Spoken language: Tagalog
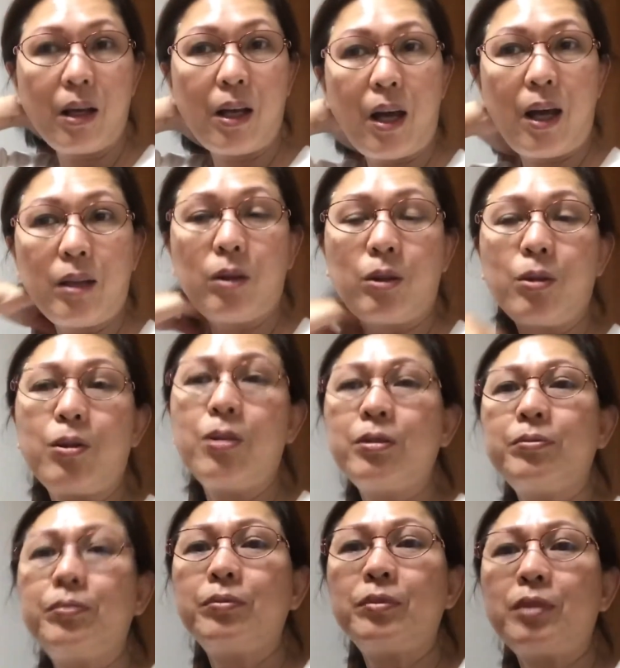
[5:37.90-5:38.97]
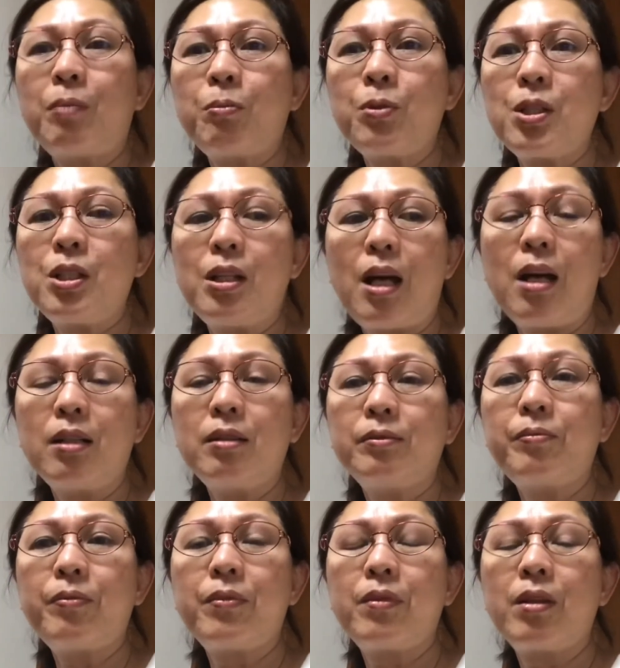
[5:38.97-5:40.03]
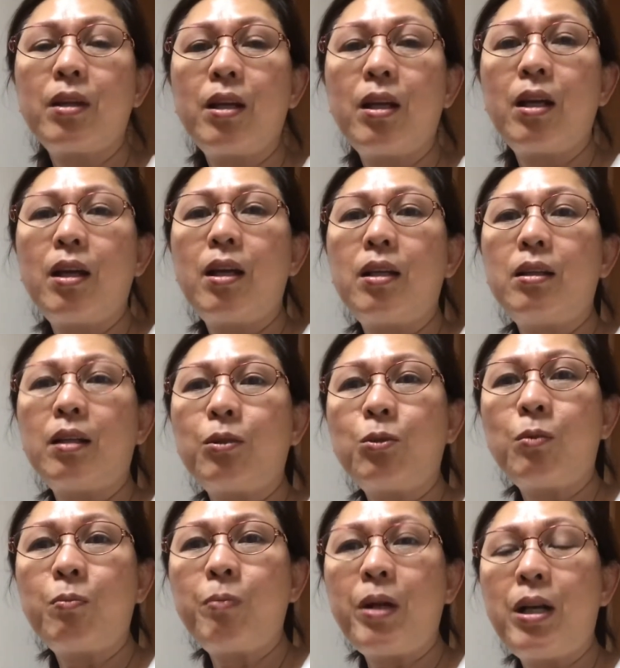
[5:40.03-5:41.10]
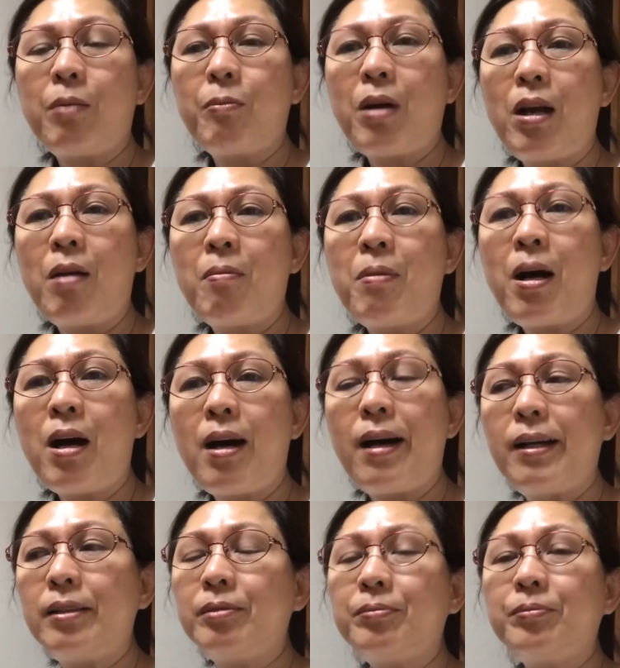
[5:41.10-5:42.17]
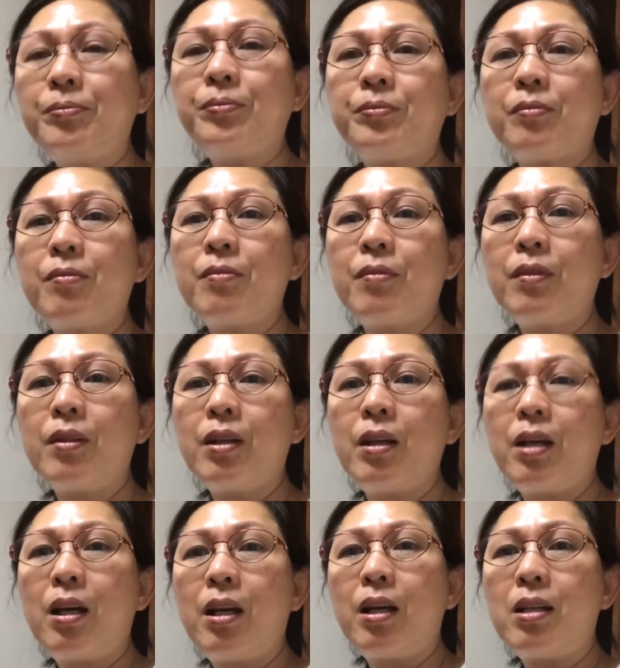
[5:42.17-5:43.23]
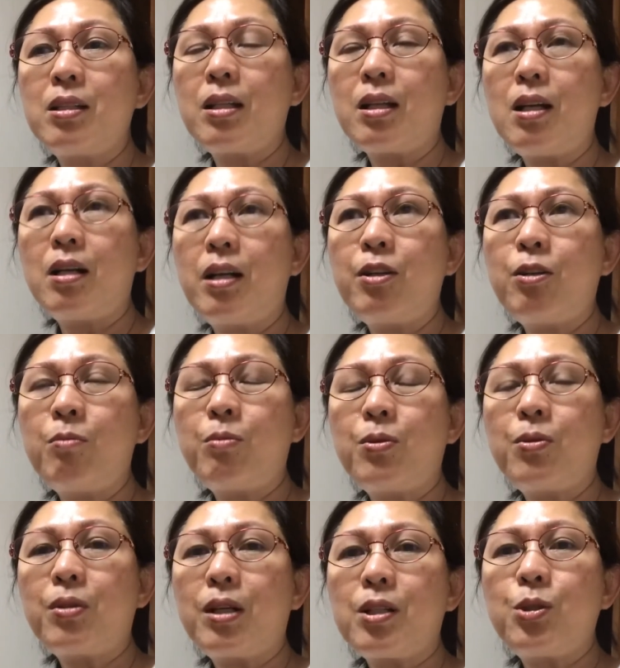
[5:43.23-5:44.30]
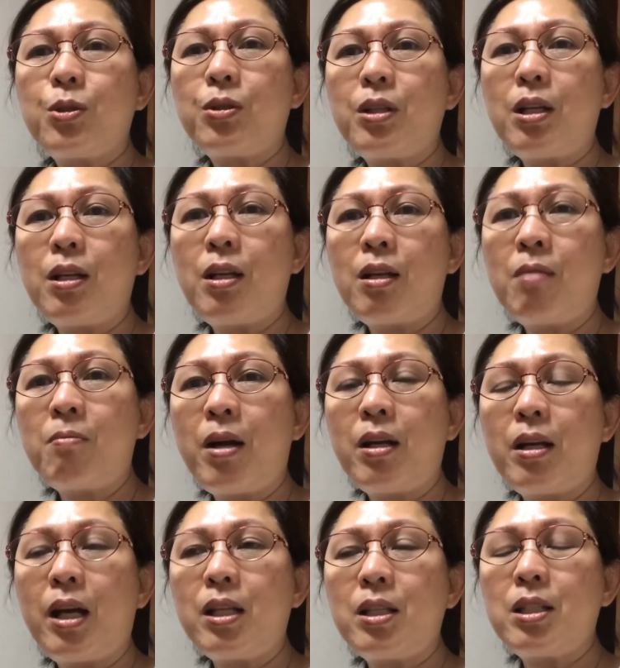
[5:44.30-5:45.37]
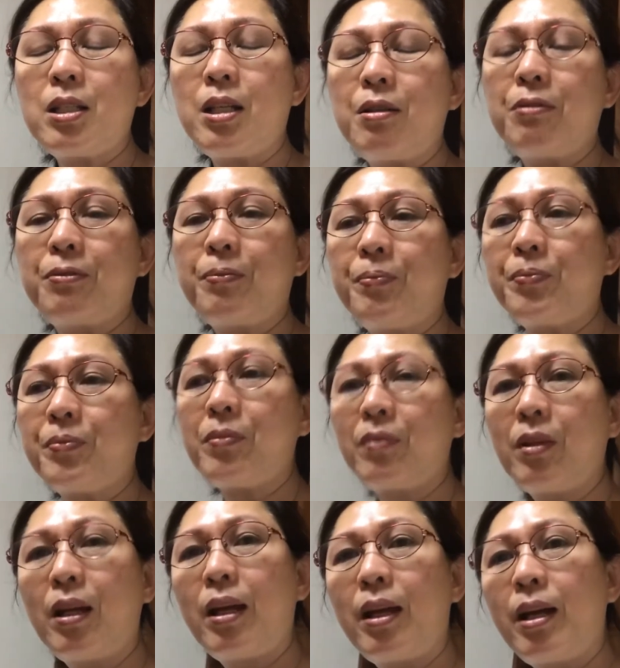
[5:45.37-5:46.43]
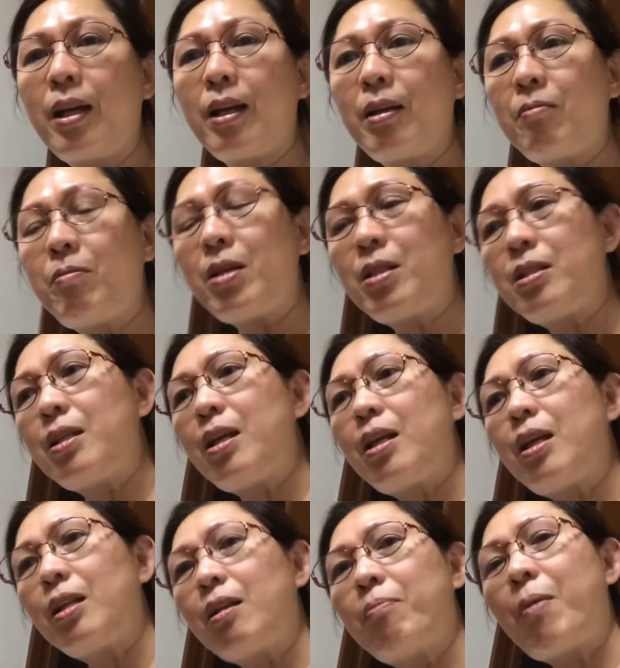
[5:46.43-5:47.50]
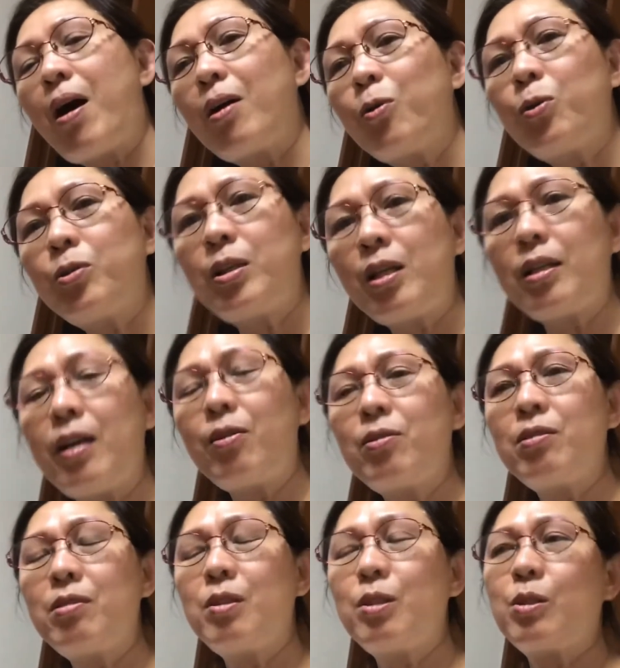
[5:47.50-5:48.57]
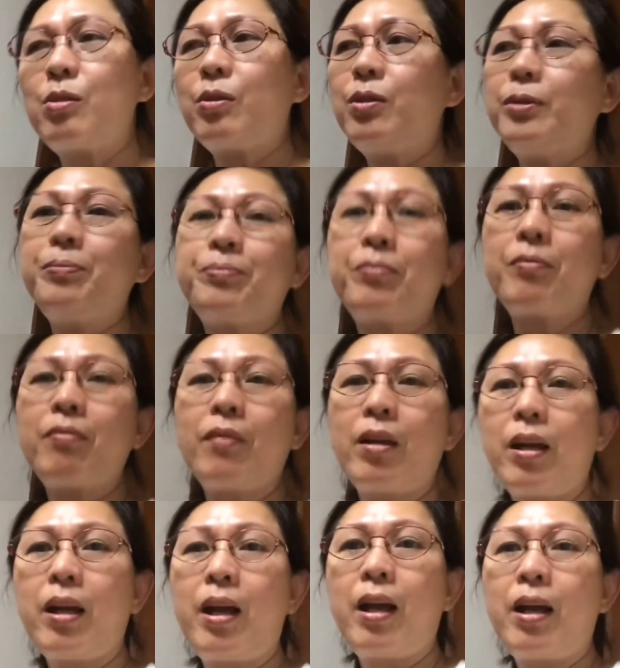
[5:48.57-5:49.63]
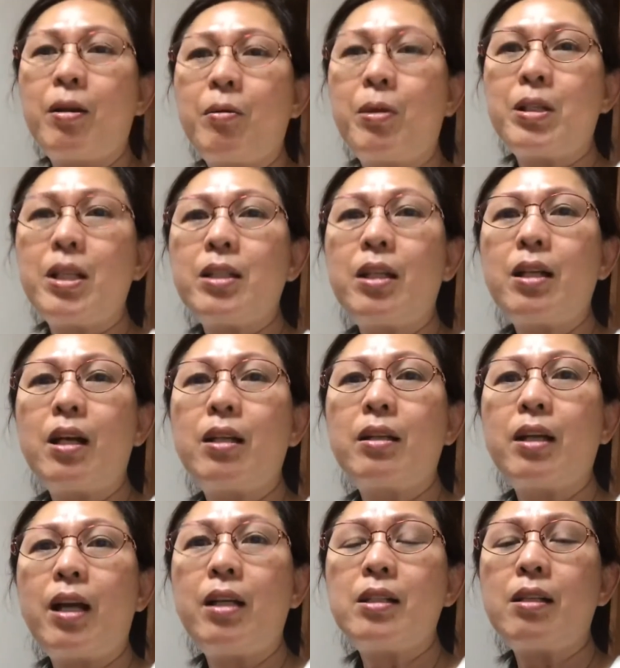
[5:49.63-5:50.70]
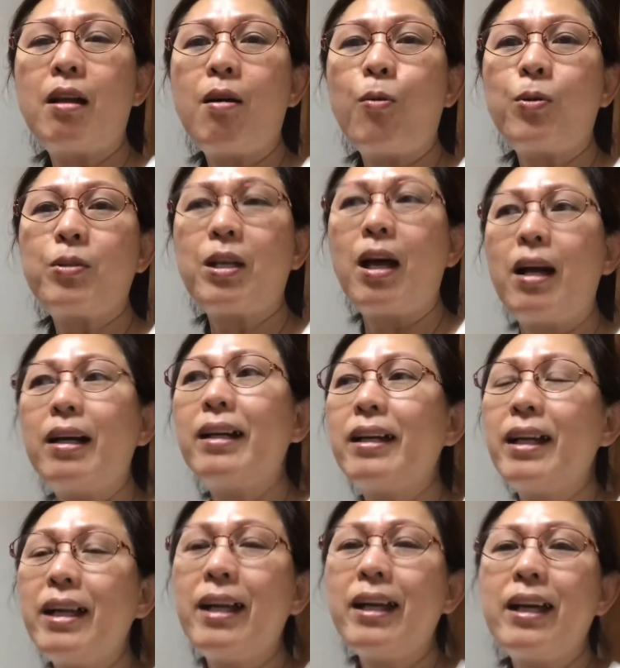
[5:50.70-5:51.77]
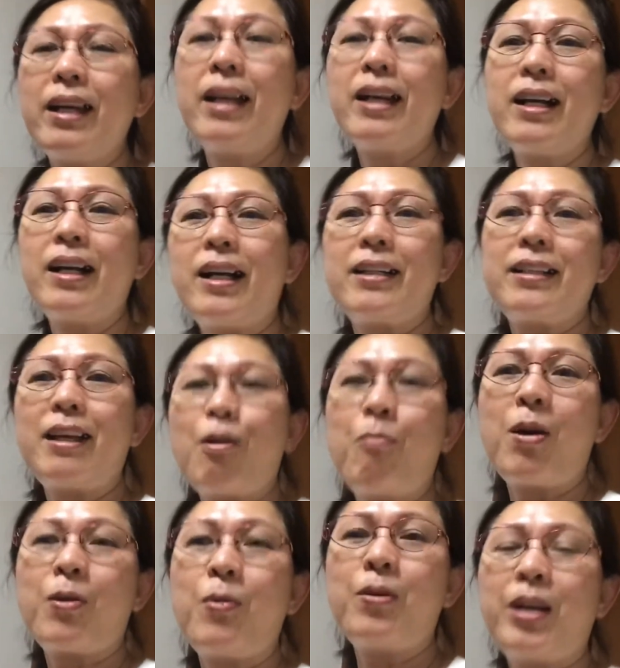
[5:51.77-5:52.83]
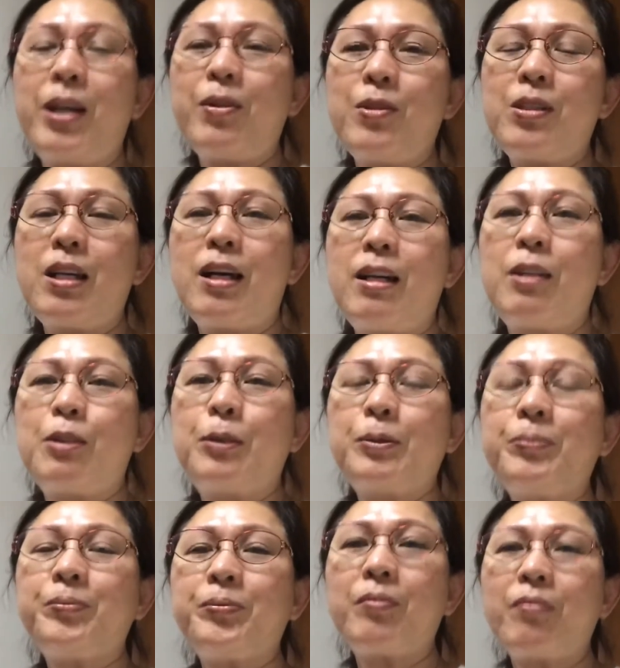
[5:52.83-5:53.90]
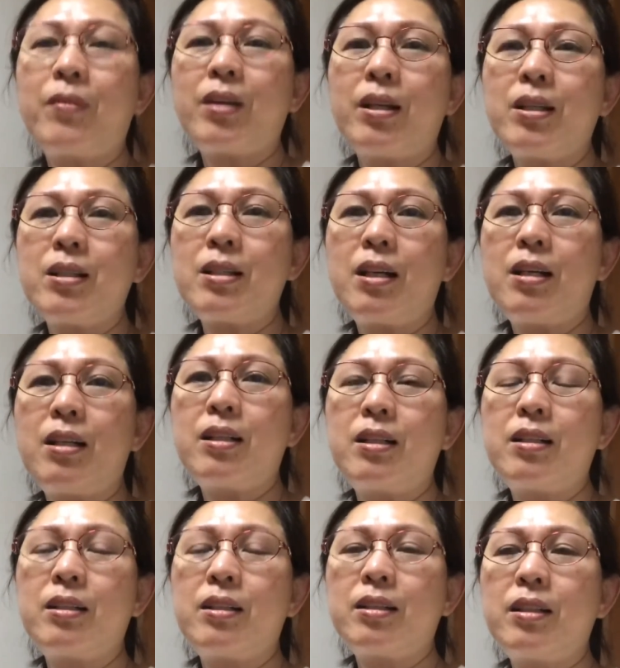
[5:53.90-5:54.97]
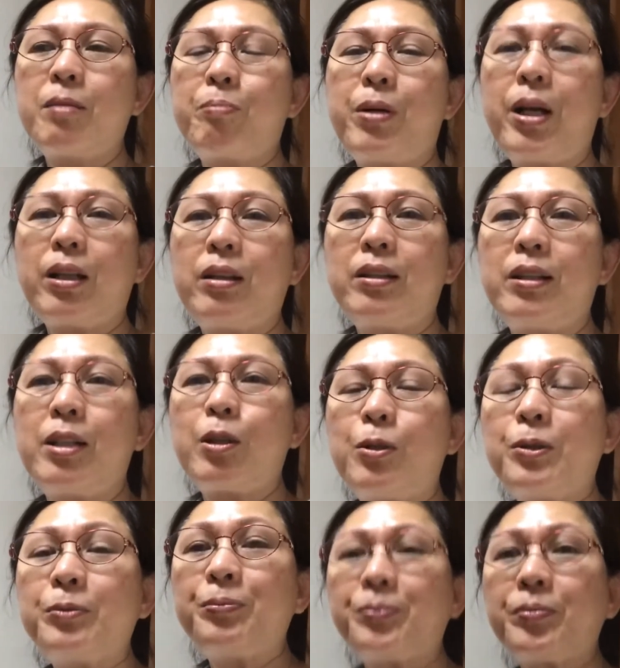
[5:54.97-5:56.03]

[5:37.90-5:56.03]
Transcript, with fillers: Eto, tapos na. Nagtupi ng labahan. Tsaka ngayon, bukas duty na naman, night shift busy. Napagod din ngayon, Diyos ko. Pasensya na, nainis lang ako sa kasama ko ngayon sa ano, sa partner ko.